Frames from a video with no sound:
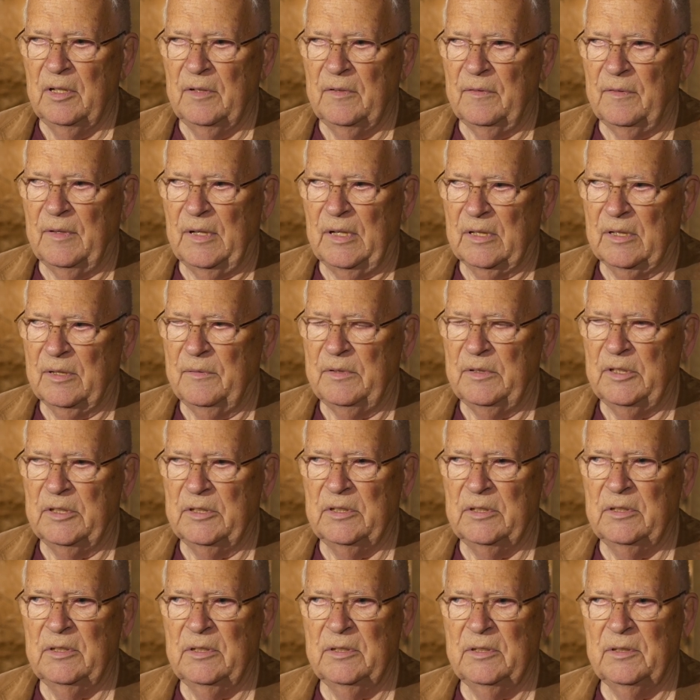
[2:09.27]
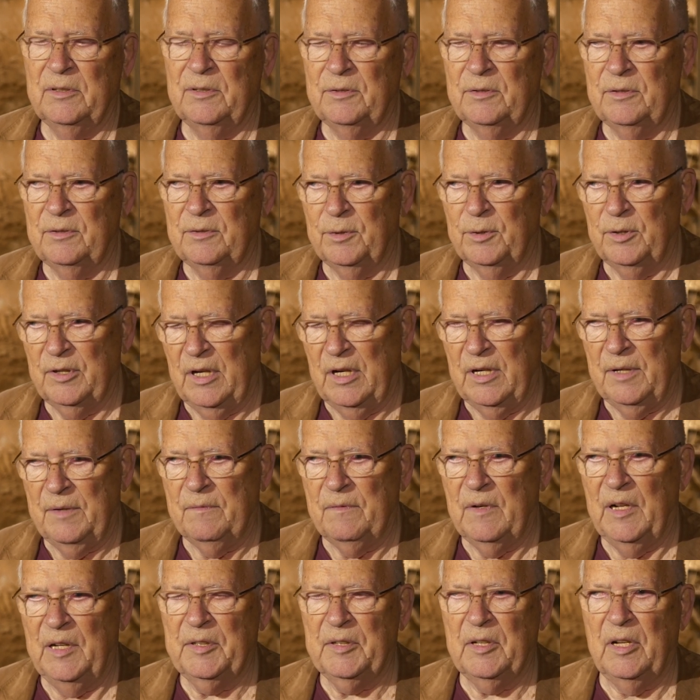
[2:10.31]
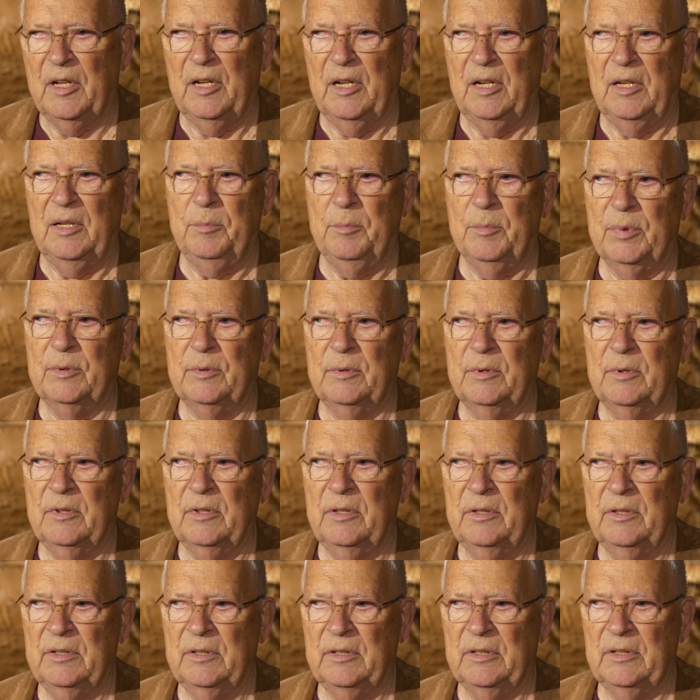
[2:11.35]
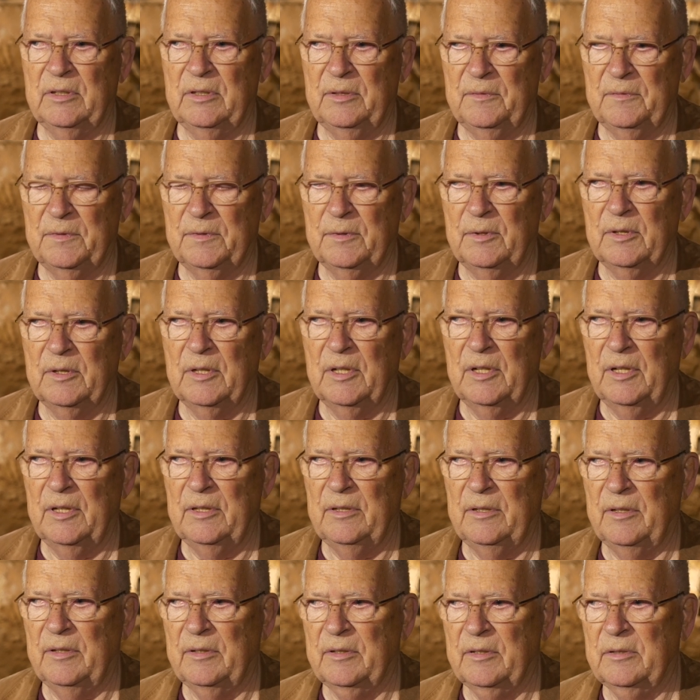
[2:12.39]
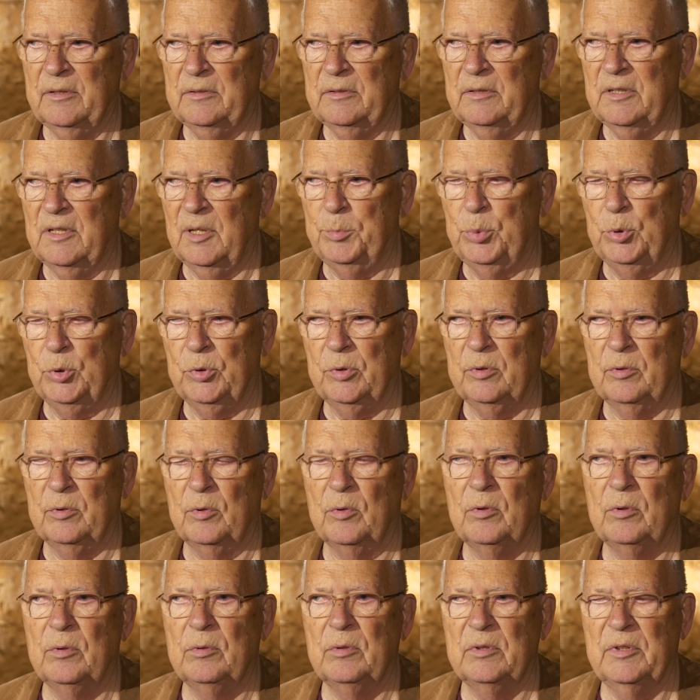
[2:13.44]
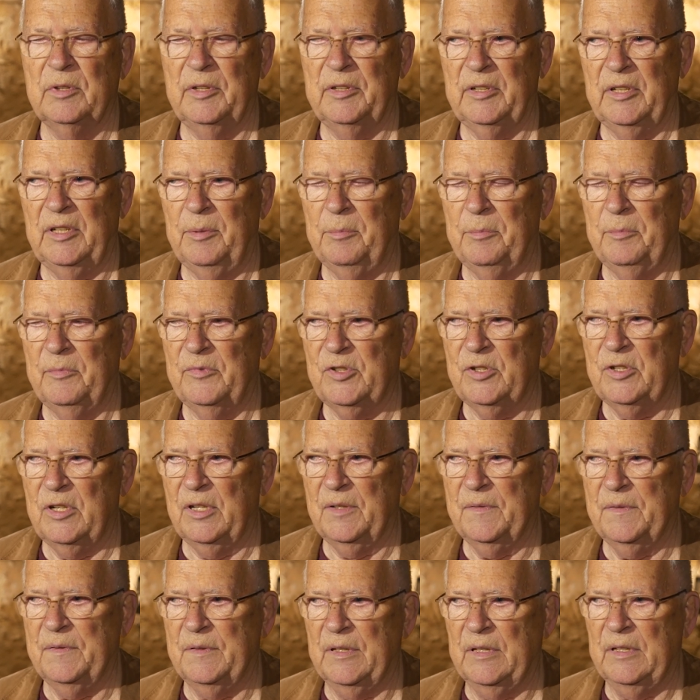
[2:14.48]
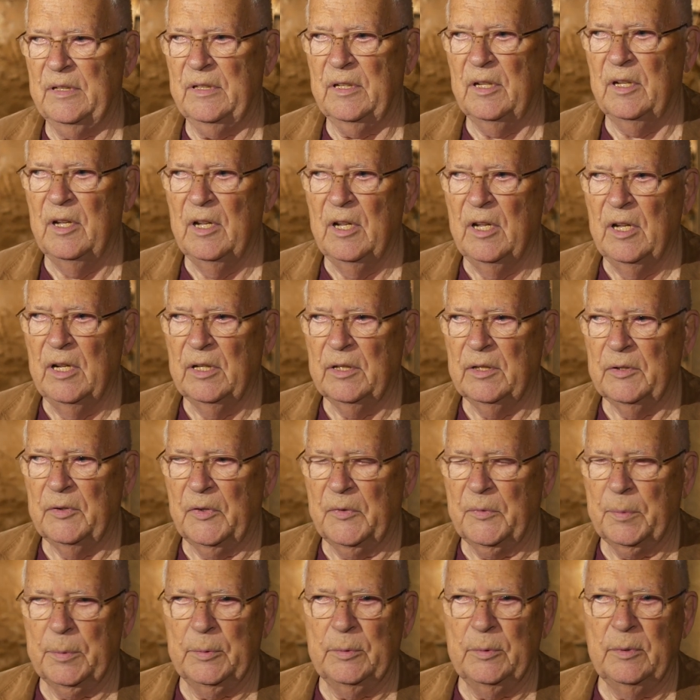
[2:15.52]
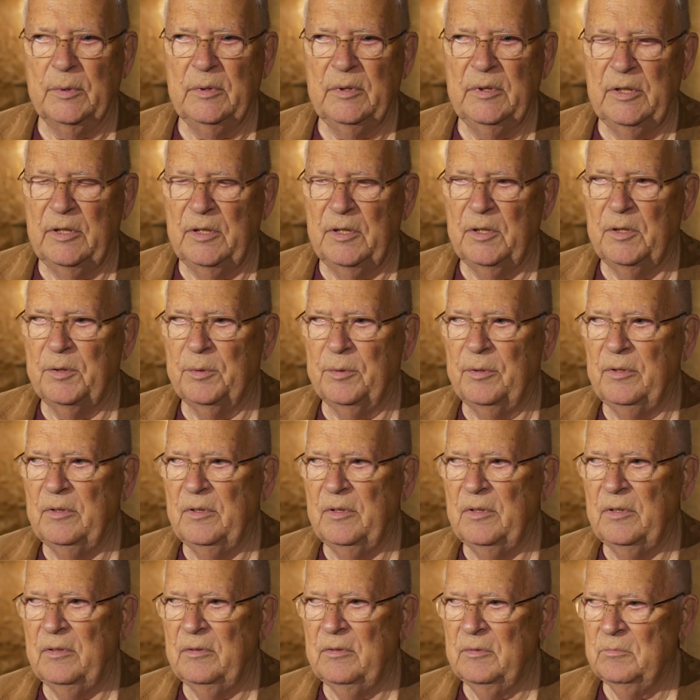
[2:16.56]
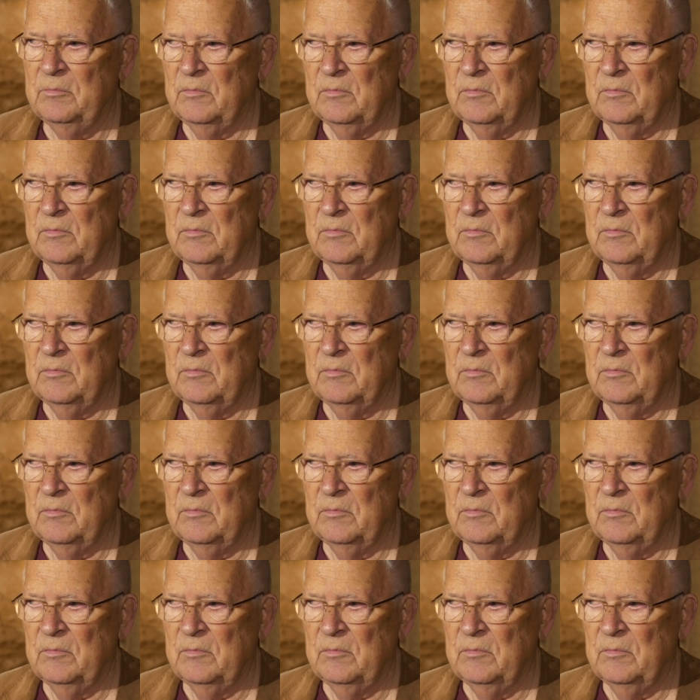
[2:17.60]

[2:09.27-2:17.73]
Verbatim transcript: waren wir durch einen Wassereinbruch, der infolge eines kaputten Rohres eben stattfand, gezwungen, den Tunnel